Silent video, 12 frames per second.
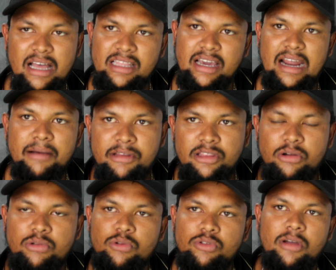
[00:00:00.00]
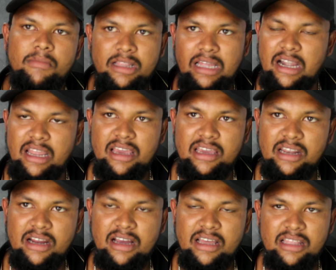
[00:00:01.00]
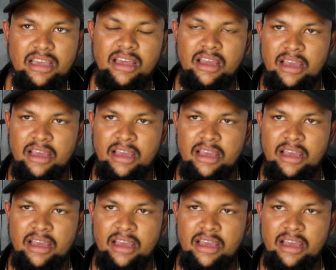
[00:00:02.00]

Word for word: அந்த கிராமத்துக்கு சுத்தமாக தண்ணியே இருக்காது